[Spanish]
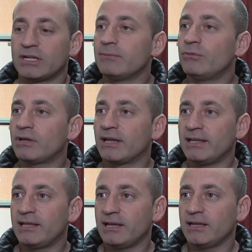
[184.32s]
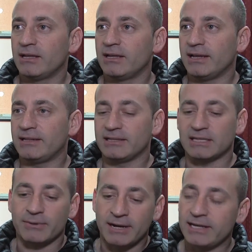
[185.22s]
creemos que hay que este,
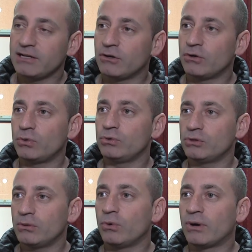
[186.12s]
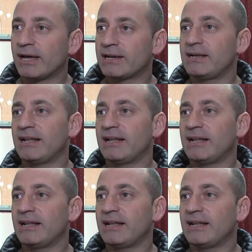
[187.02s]
trabajar en conjunto, buscar